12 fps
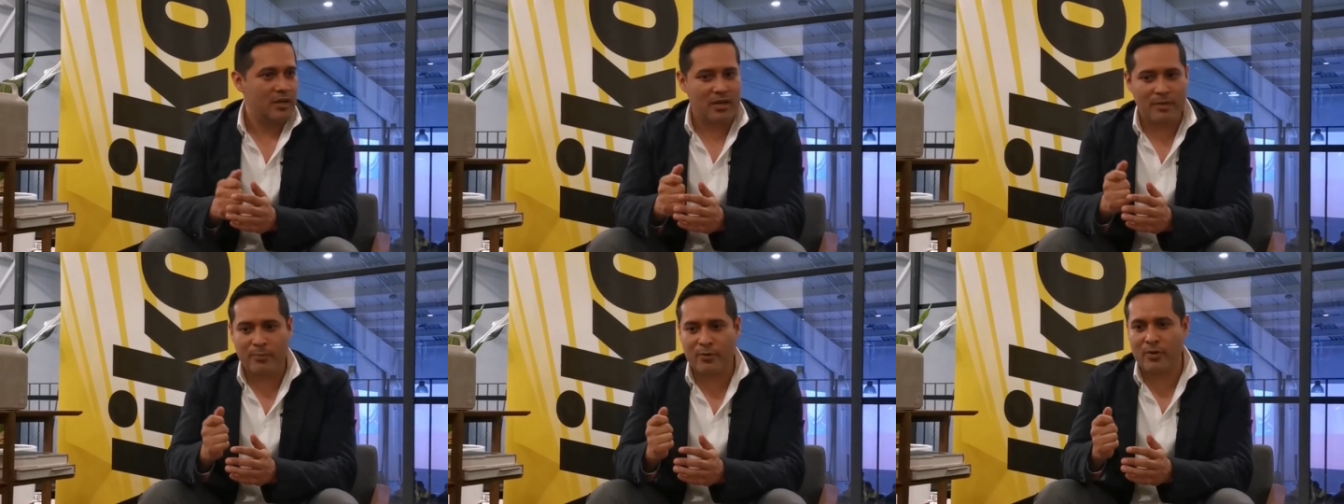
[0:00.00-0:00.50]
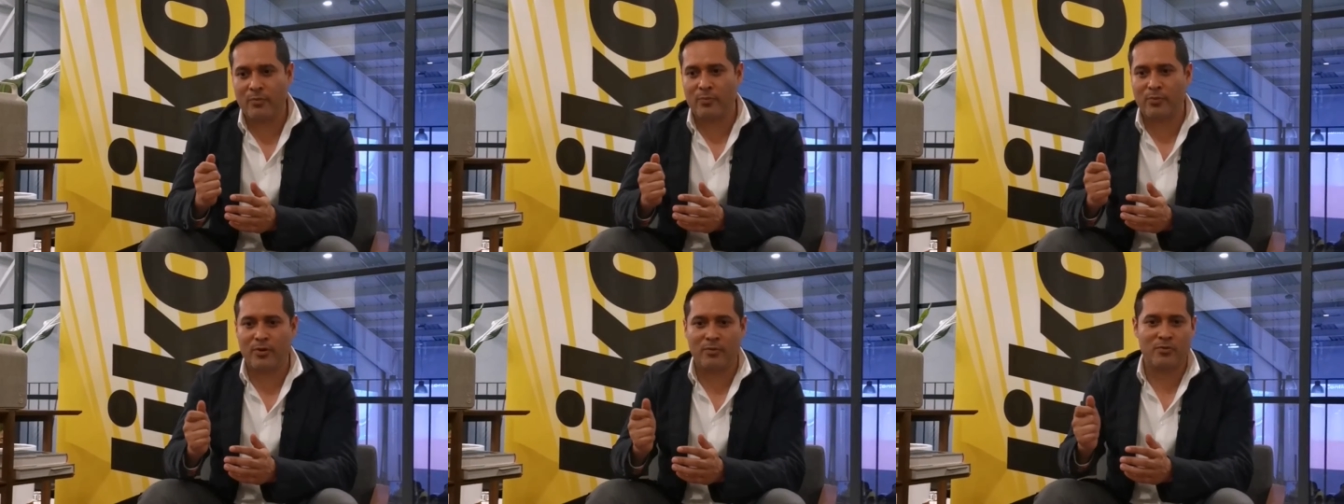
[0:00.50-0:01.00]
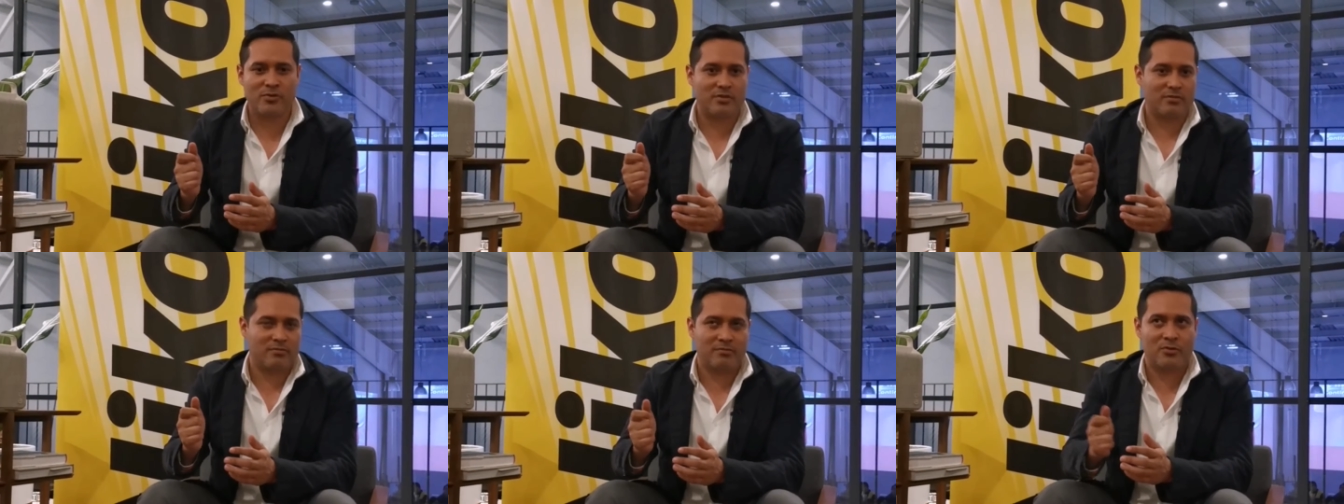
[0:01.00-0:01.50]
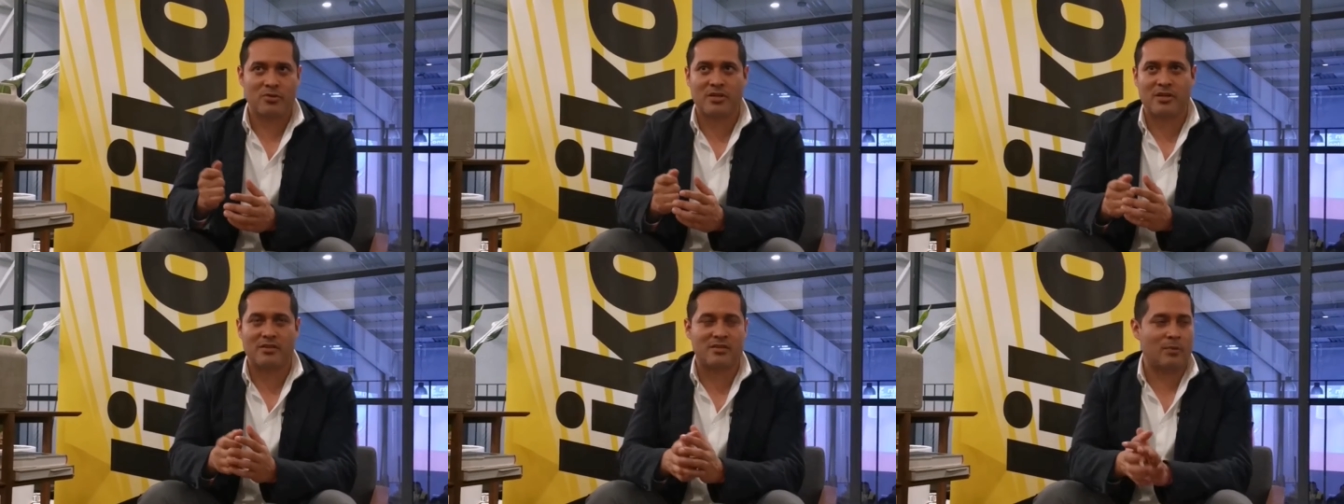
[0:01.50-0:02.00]
La podemos, no
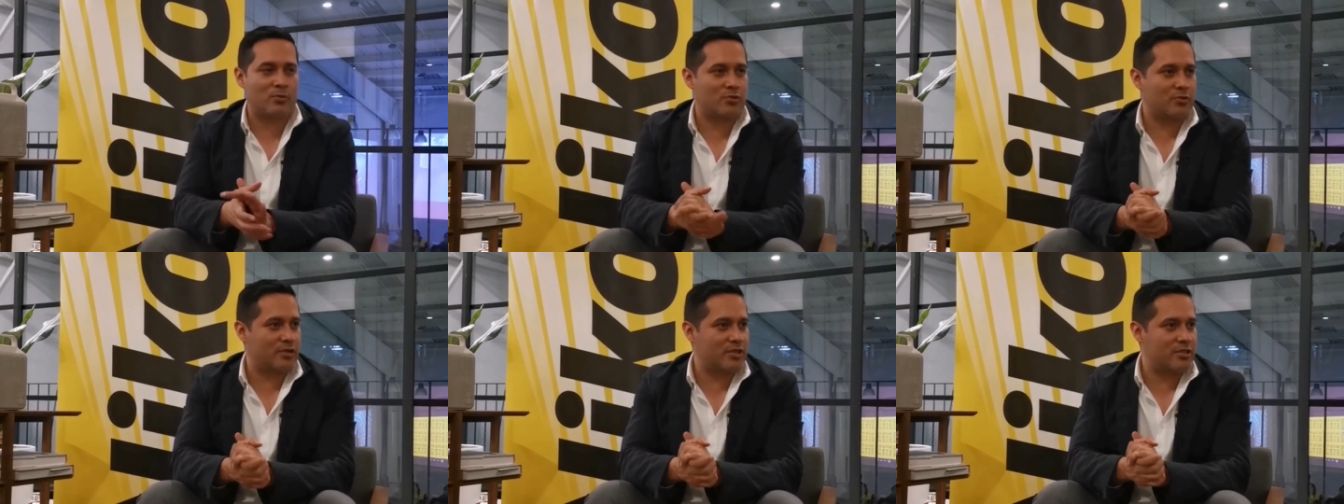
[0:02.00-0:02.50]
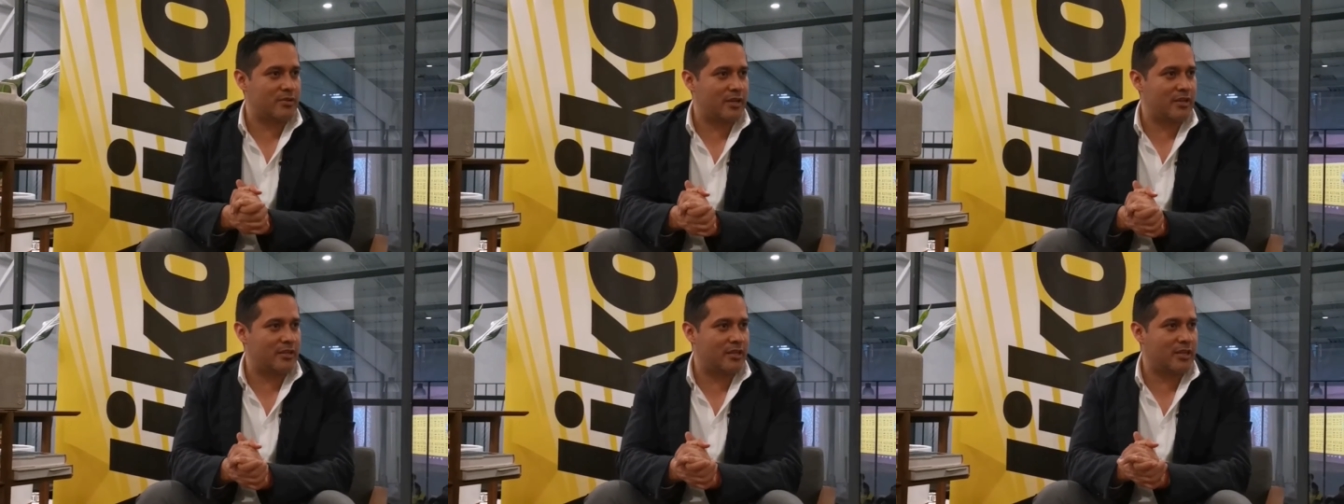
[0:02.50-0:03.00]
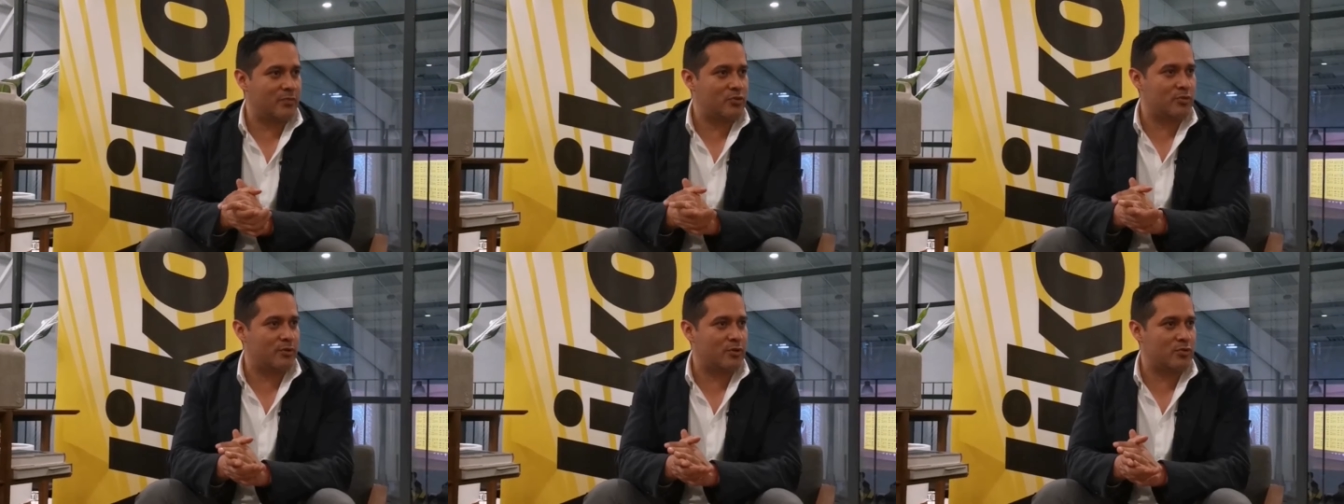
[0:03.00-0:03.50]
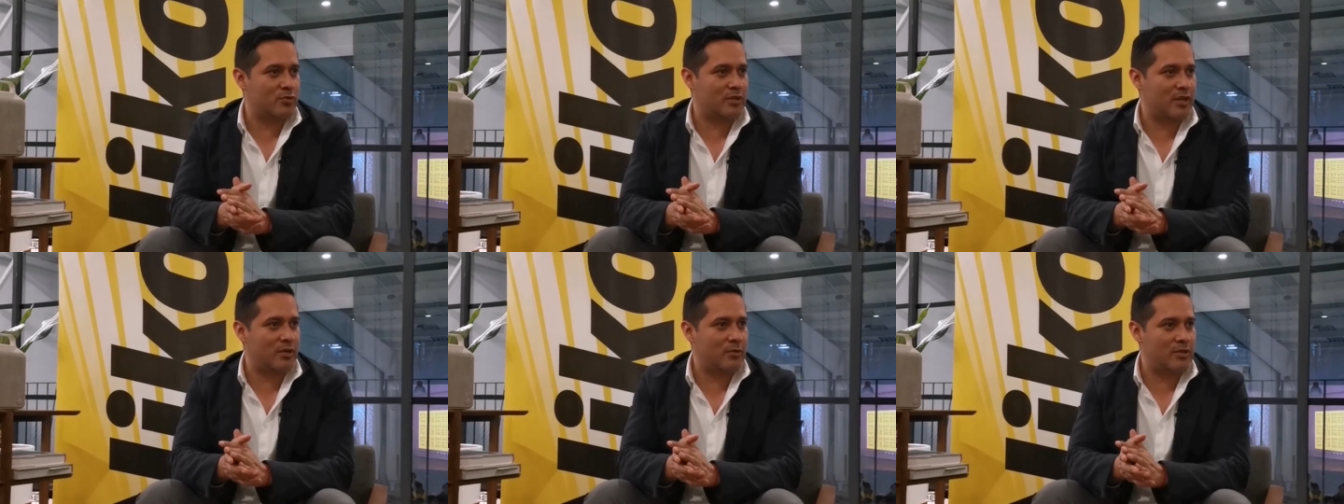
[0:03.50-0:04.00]
sé, estamos en un restaurante, queremos tomarnos
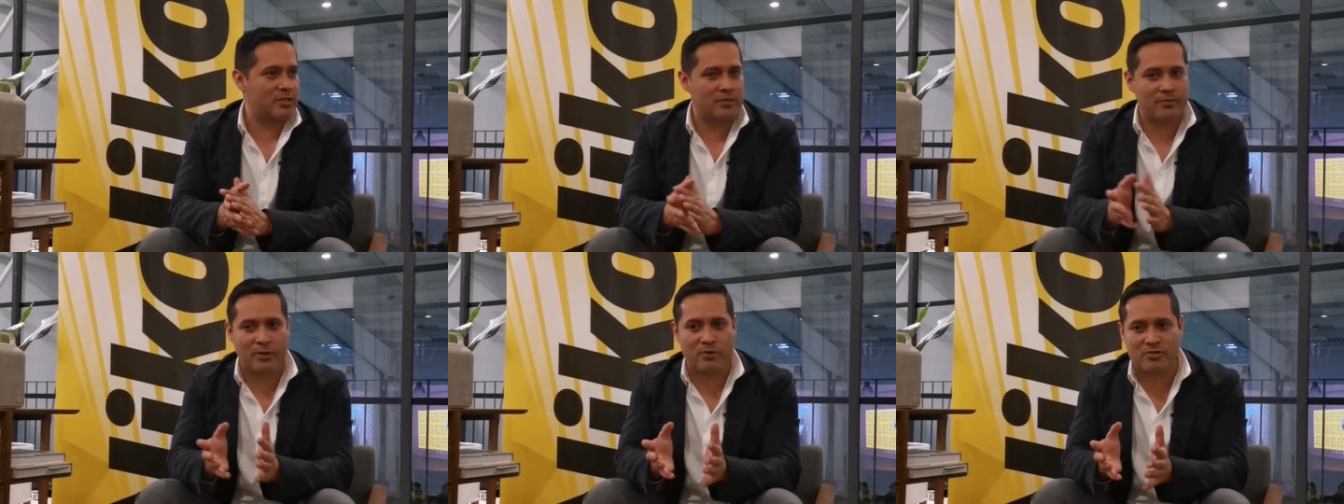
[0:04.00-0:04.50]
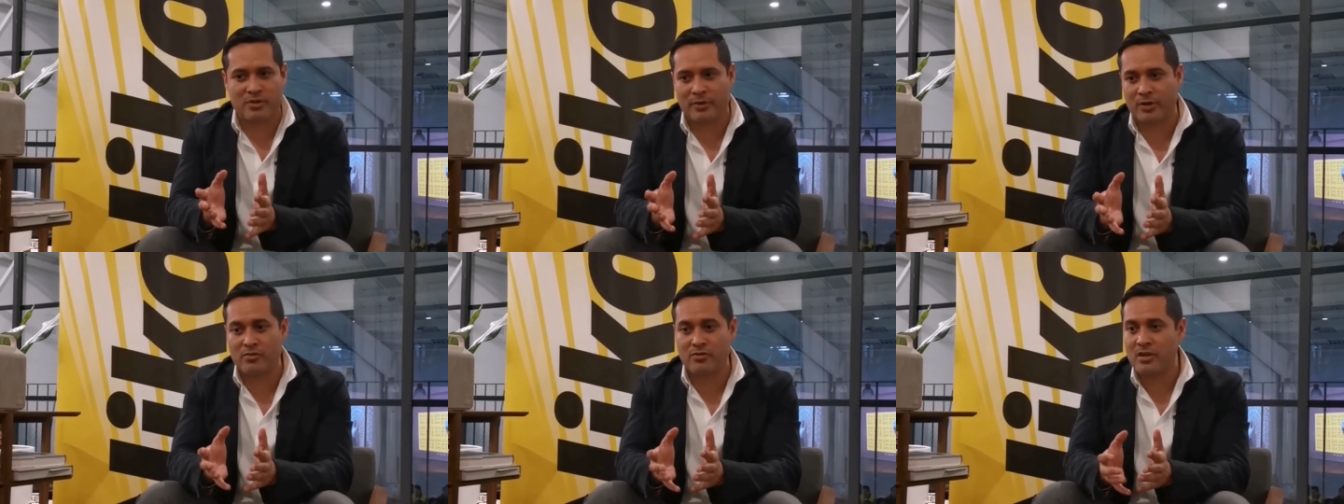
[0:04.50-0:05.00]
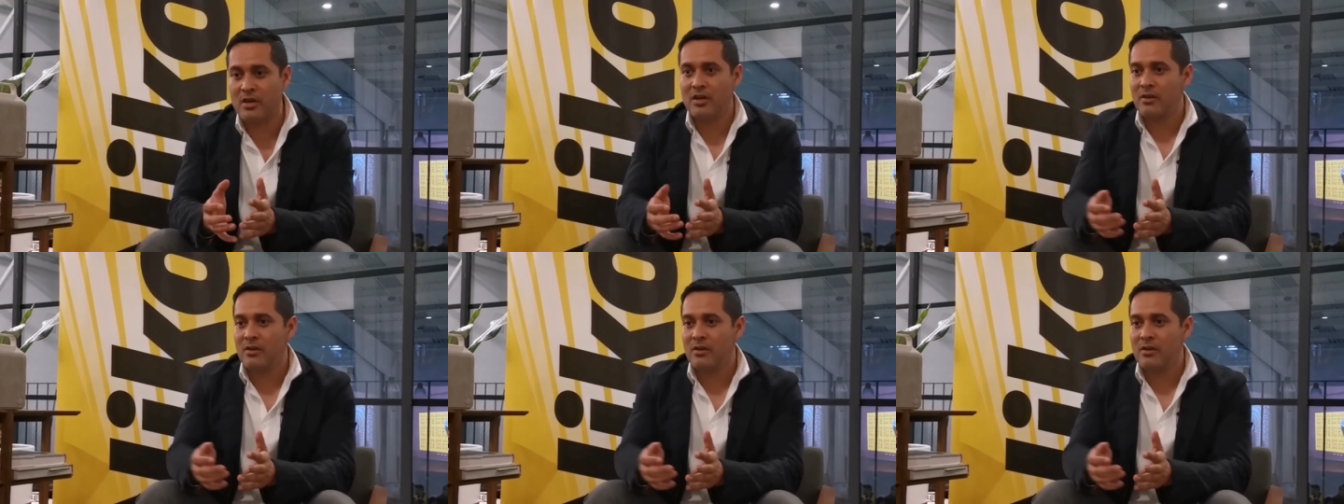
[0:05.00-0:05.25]
una, una selfie con los amigos,